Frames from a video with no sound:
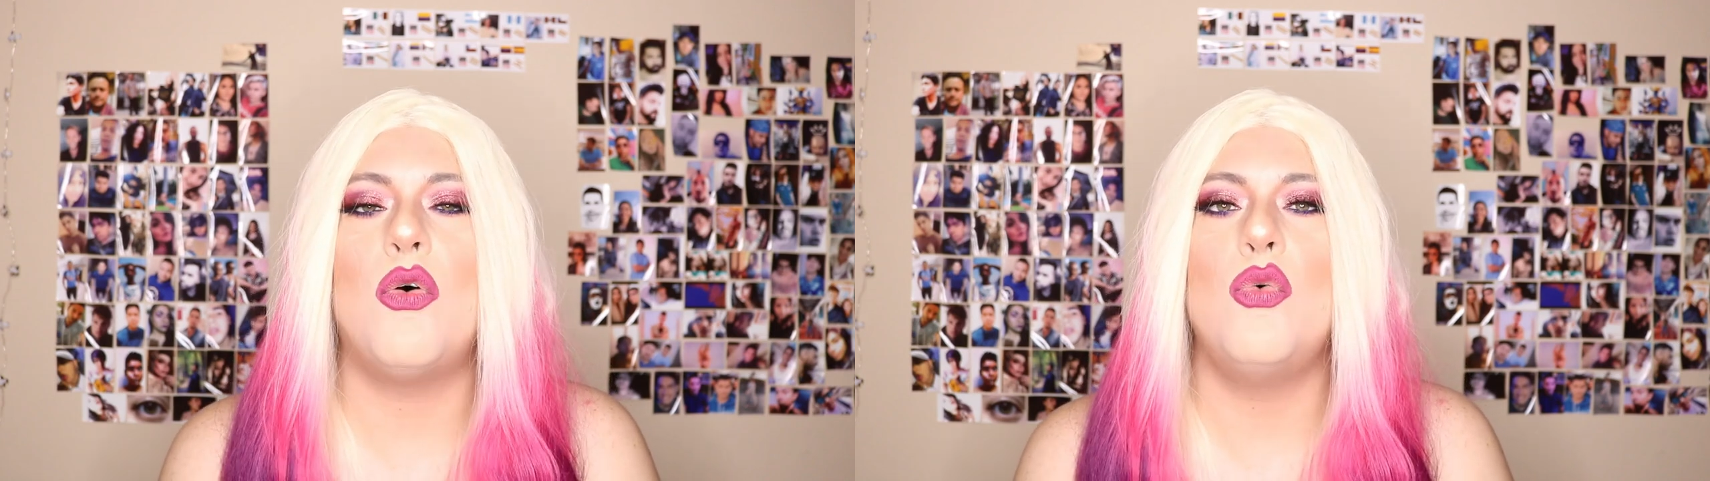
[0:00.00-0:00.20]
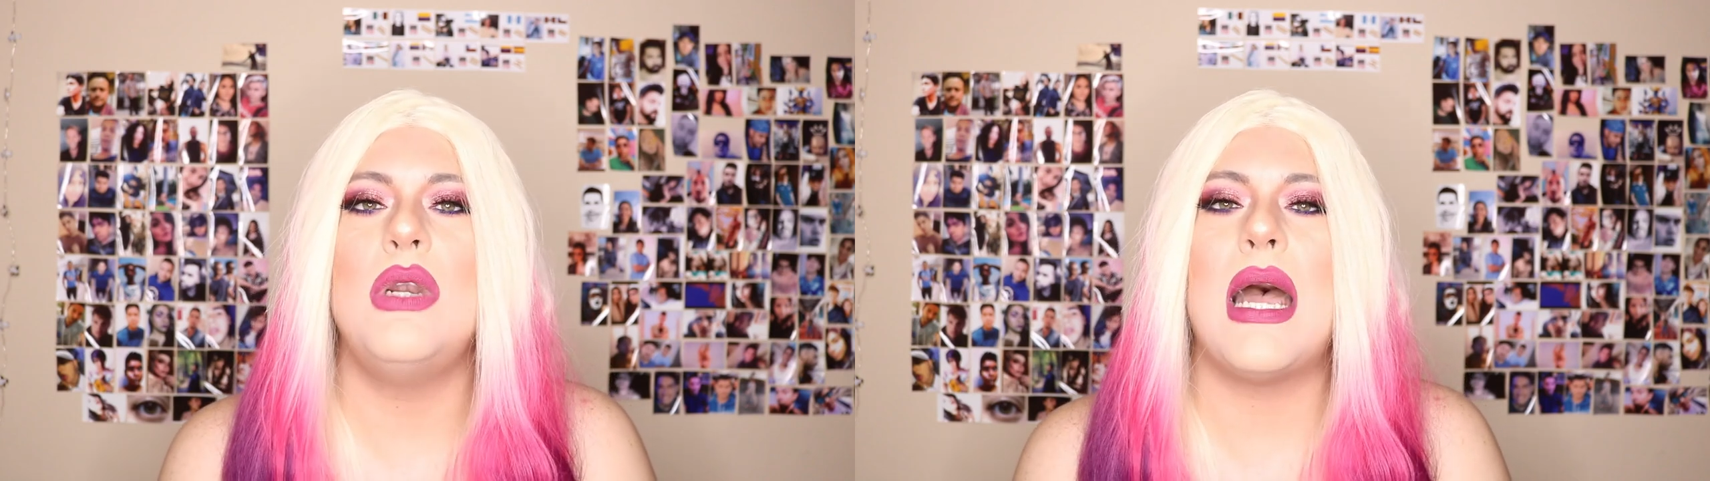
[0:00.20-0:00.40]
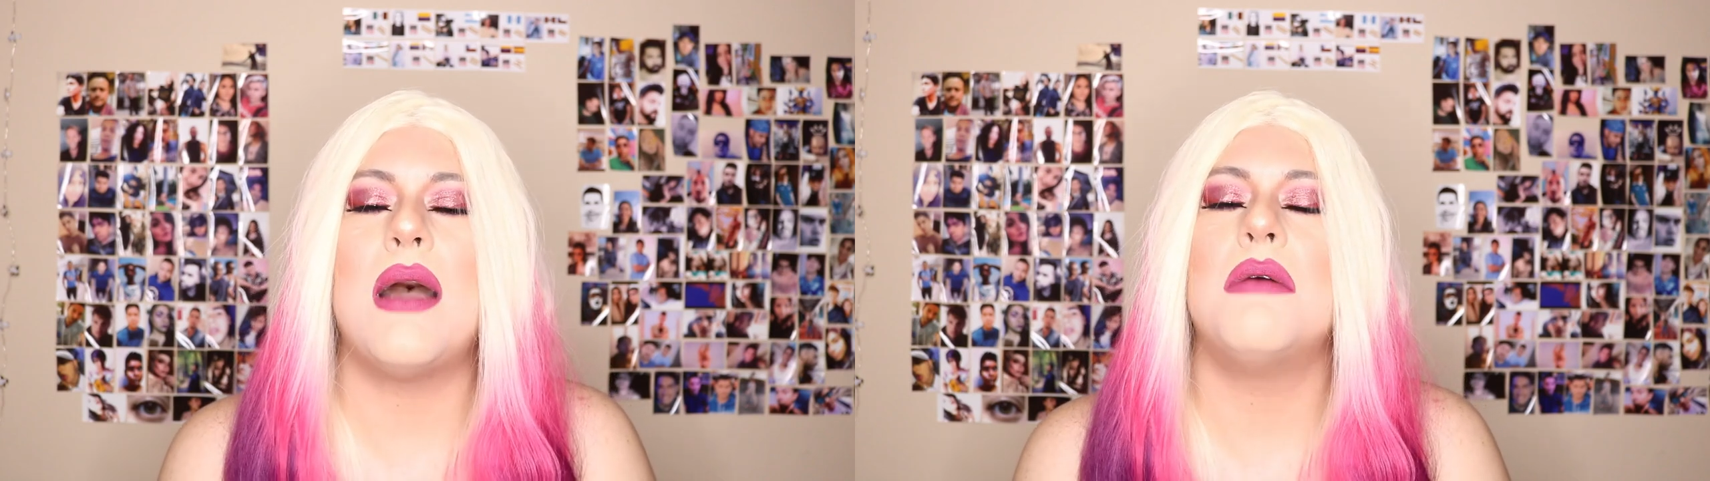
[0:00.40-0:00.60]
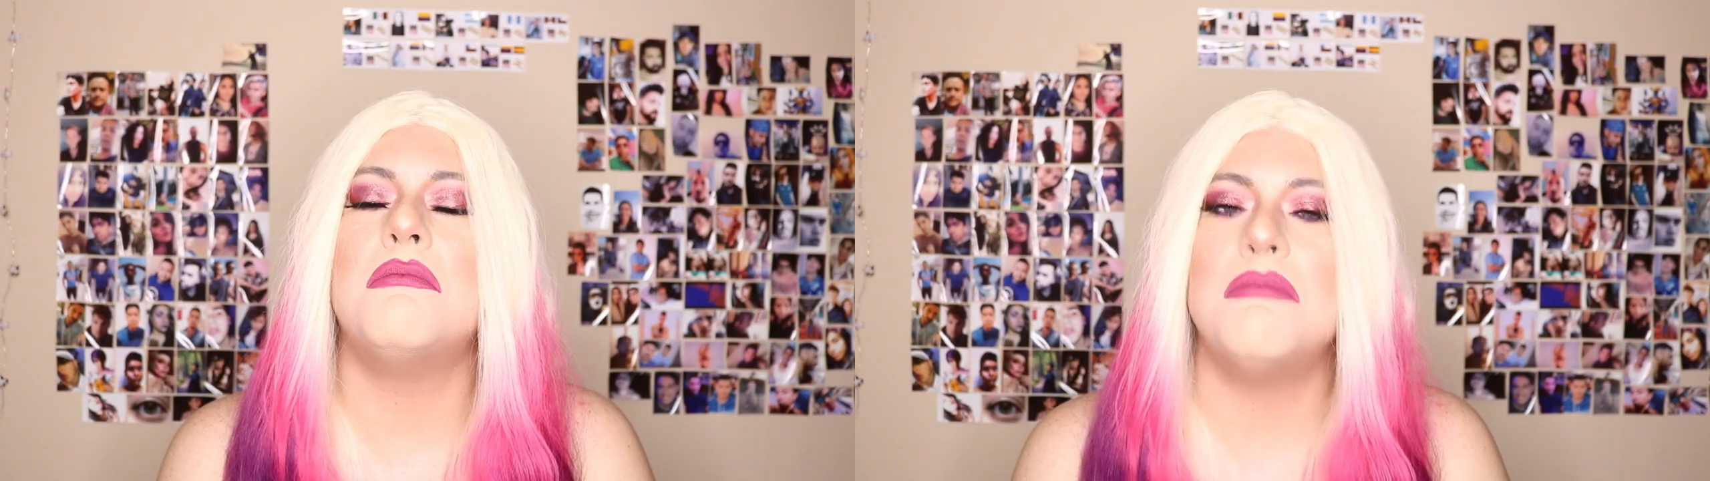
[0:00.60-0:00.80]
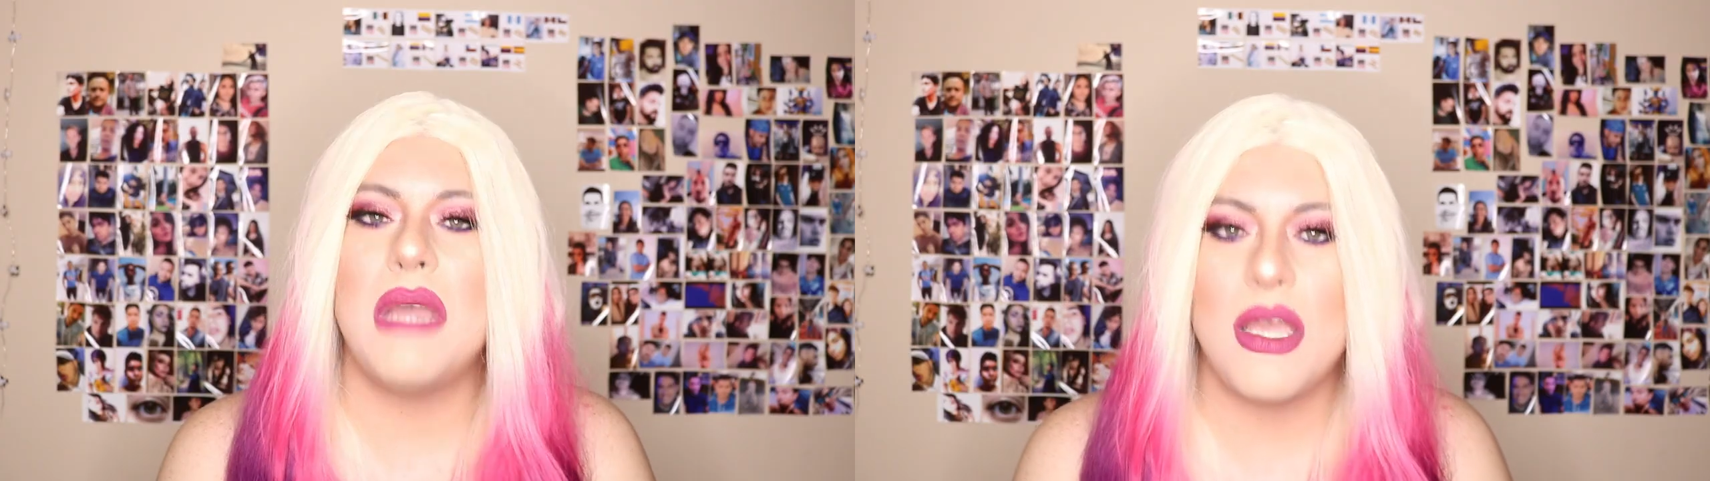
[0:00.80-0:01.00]
una
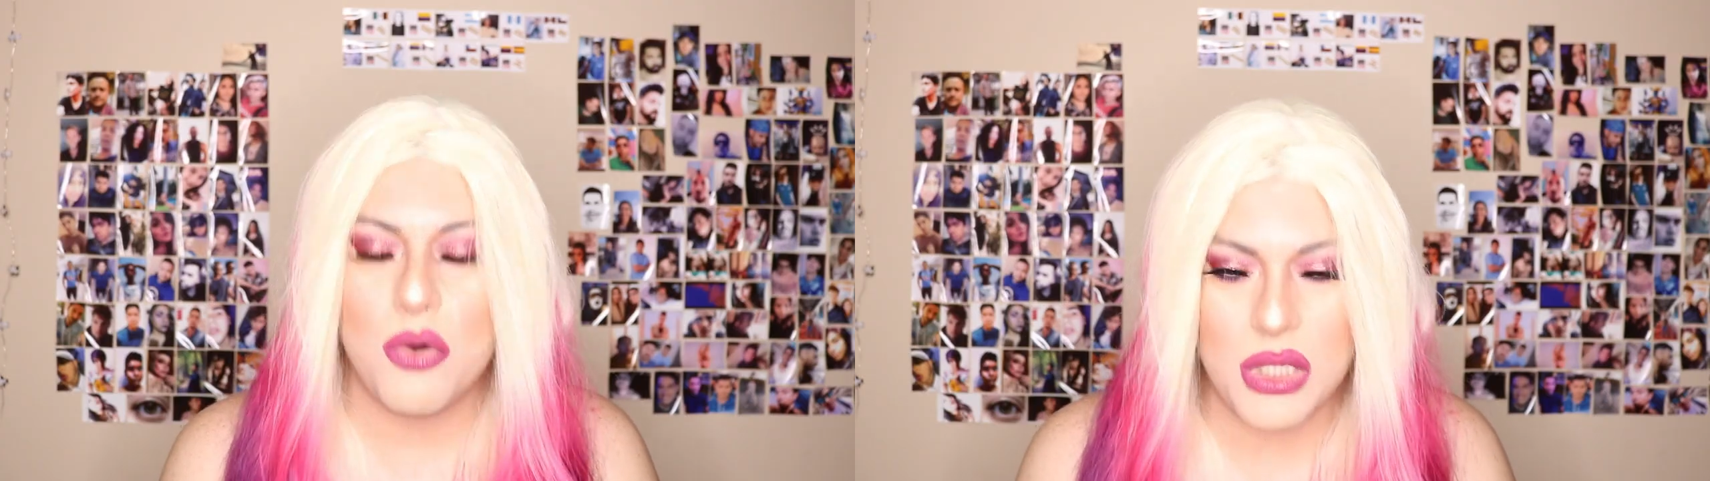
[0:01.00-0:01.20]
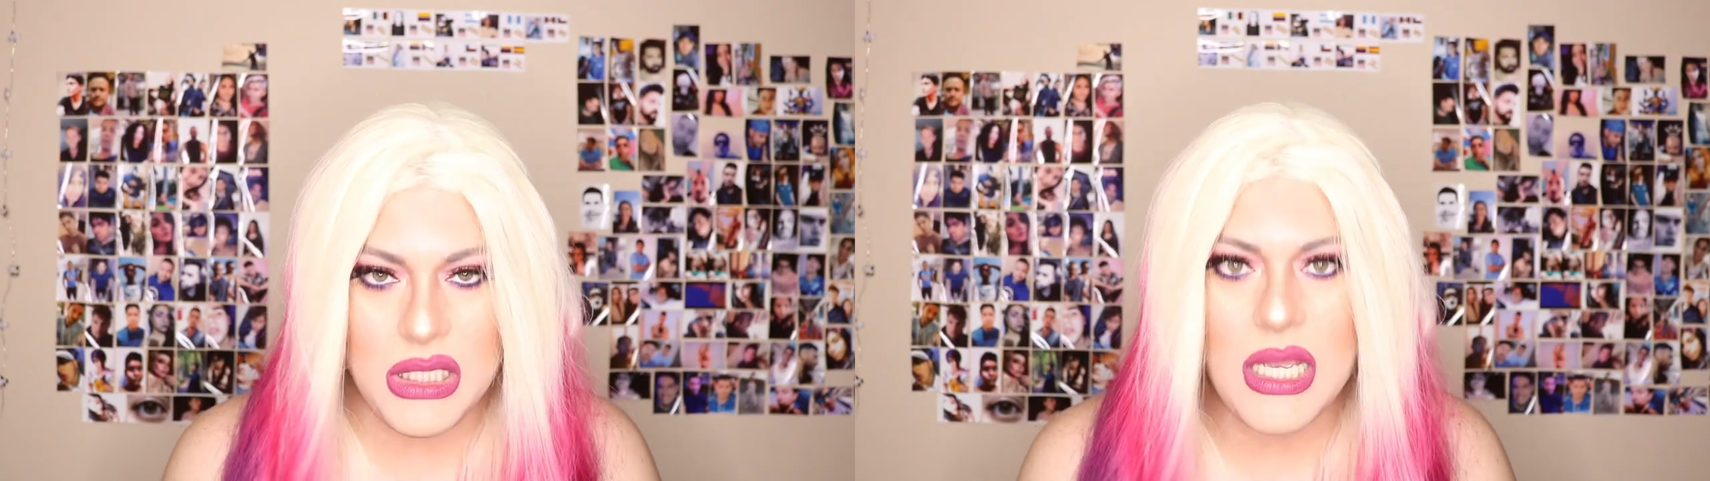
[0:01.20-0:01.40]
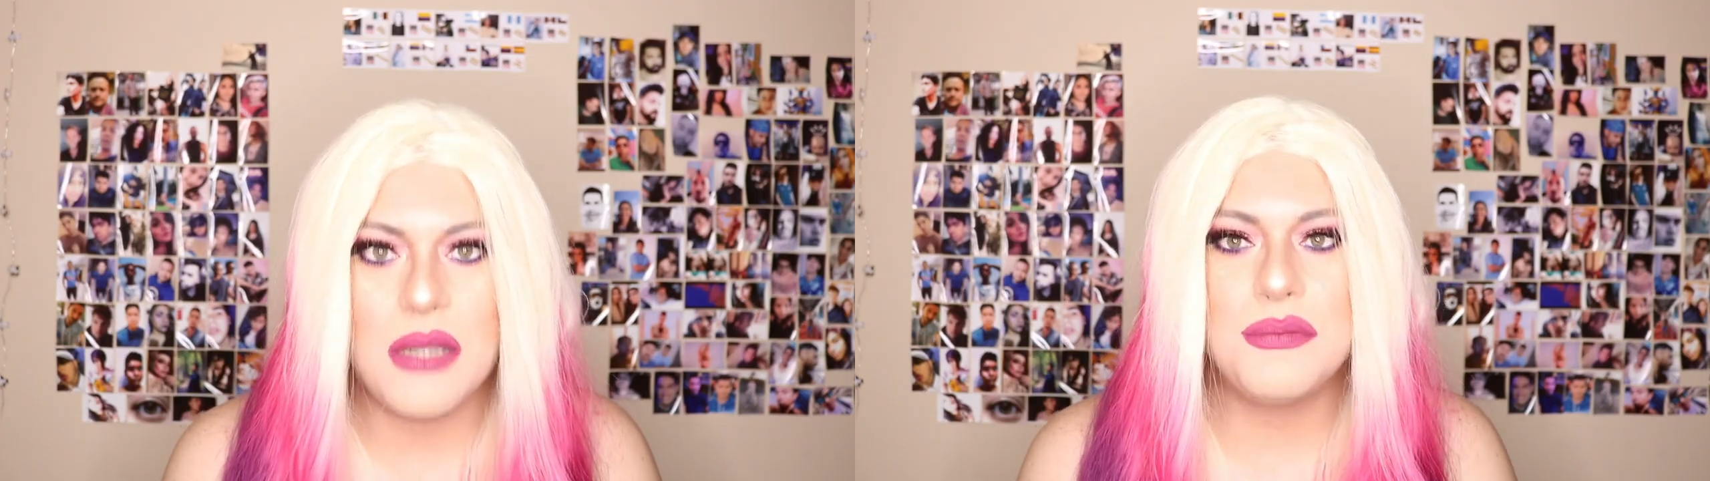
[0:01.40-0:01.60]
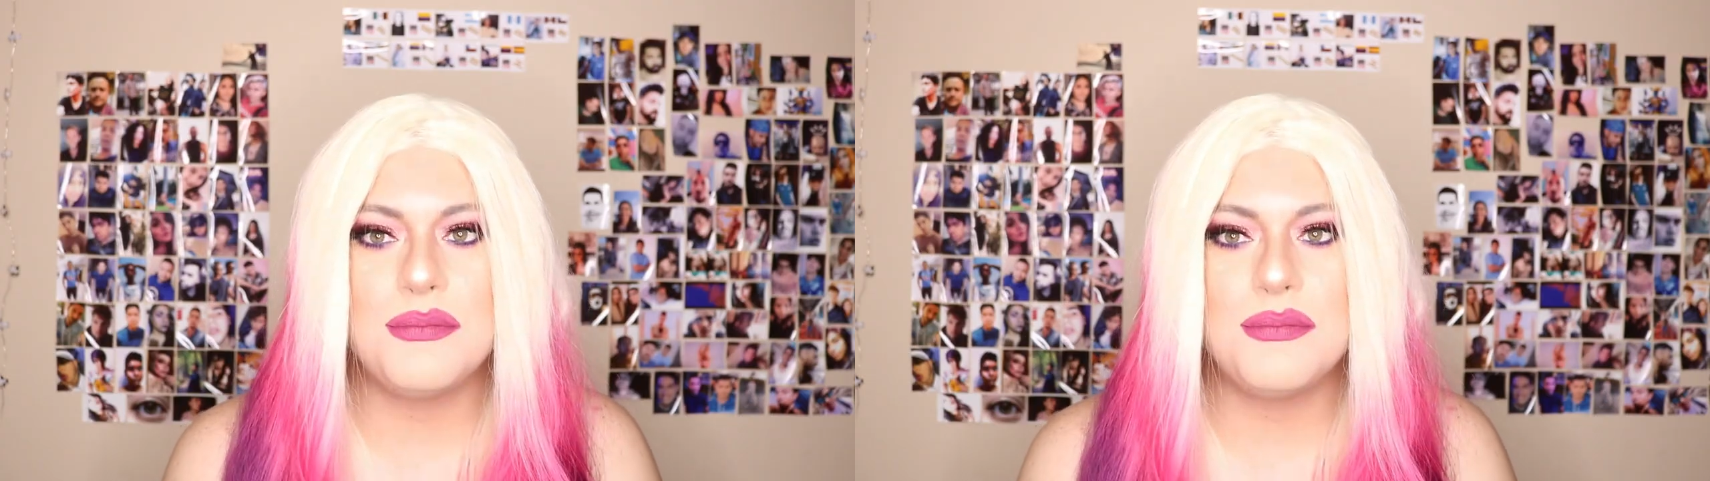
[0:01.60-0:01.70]
mejoría.